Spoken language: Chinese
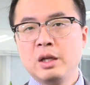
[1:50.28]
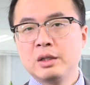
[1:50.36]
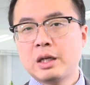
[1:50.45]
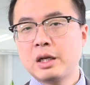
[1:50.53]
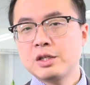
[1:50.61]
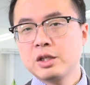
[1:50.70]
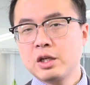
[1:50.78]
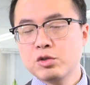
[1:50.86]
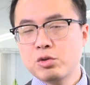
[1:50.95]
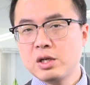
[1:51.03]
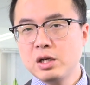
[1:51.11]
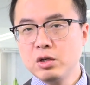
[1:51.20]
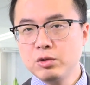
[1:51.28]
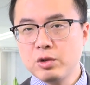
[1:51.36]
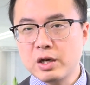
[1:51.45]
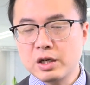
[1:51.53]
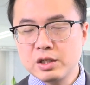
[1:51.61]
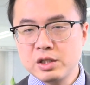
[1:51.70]
大家知道，随着六
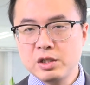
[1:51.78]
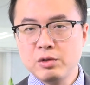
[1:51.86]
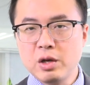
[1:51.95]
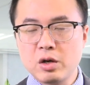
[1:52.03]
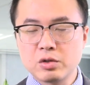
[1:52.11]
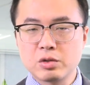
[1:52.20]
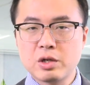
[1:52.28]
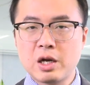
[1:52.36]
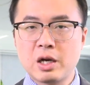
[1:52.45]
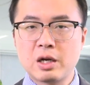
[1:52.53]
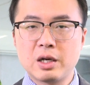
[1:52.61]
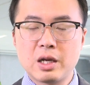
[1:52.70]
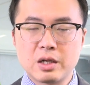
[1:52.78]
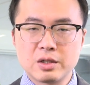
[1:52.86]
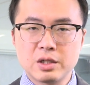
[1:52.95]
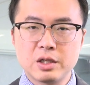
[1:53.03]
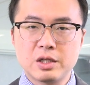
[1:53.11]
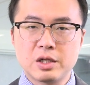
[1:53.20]
月和七月澳洲央行两
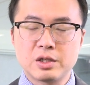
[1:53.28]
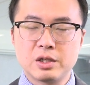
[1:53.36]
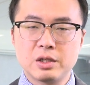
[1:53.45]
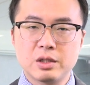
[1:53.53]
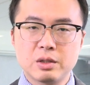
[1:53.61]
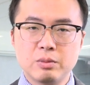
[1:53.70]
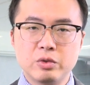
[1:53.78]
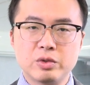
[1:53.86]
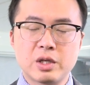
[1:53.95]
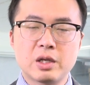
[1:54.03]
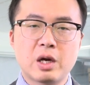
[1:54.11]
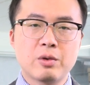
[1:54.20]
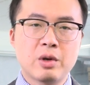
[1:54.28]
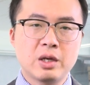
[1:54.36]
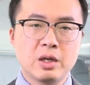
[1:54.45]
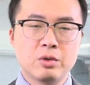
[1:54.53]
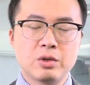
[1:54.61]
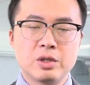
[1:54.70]
次的降息，目前澳元
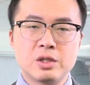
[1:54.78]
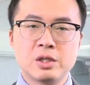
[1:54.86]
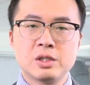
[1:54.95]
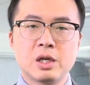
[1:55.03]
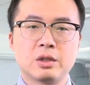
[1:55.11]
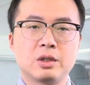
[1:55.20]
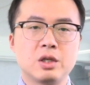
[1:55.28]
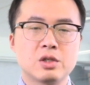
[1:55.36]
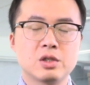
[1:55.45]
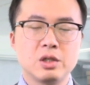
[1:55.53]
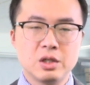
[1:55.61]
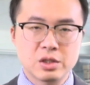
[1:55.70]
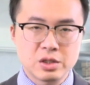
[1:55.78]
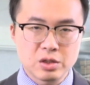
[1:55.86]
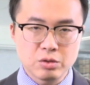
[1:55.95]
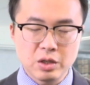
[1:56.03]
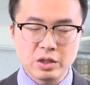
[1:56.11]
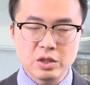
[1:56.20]
利率已经降低至历史
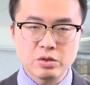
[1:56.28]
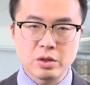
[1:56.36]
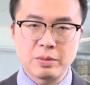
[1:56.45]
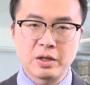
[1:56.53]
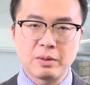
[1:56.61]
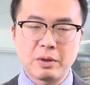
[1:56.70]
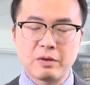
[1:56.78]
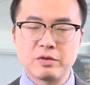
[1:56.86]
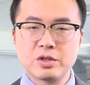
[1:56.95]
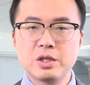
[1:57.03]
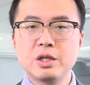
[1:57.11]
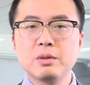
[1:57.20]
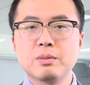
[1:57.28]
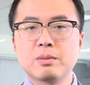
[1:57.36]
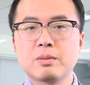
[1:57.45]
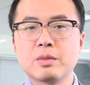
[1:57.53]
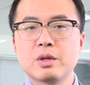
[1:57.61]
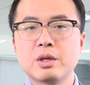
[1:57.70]
最低水平的百分之一。
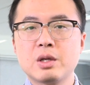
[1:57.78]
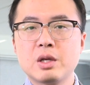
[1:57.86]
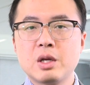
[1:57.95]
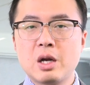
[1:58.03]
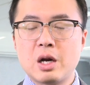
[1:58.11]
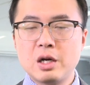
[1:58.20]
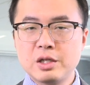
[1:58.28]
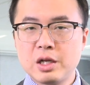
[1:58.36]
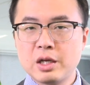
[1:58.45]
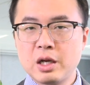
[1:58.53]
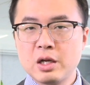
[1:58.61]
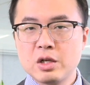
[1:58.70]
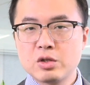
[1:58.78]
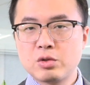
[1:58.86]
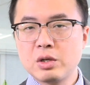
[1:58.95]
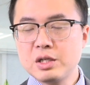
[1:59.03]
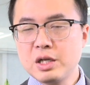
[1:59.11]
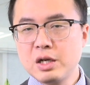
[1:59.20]
而且呢，
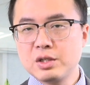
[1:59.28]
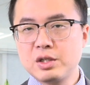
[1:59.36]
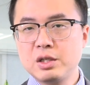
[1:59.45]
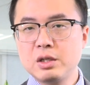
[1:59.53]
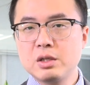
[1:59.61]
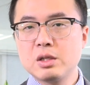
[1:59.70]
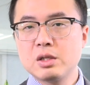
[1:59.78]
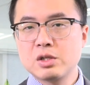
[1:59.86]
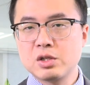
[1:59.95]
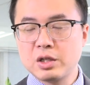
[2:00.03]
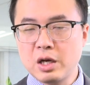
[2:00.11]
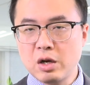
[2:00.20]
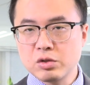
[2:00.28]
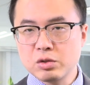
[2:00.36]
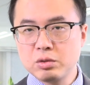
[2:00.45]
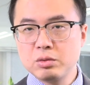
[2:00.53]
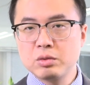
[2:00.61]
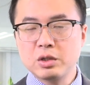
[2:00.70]
随着降息，使得澳
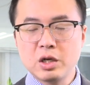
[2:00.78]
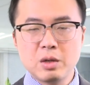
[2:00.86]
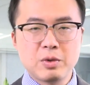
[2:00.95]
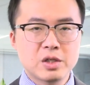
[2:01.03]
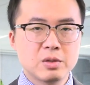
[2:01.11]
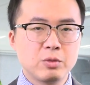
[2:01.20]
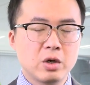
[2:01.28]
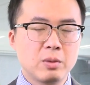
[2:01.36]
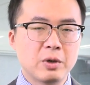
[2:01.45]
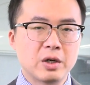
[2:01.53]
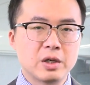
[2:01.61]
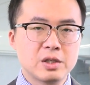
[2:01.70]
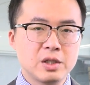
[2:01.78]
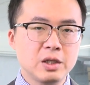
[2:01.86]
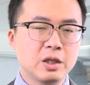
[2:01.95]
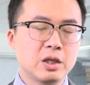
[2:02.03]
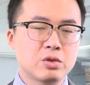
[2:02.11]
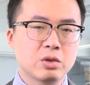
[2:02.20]
洲，特别是墨尔本和悉
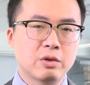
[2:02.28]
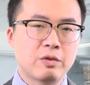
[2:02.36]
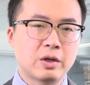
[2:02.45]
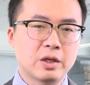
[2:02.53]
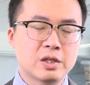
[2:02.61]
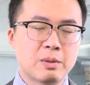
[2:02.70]
尼地区的房地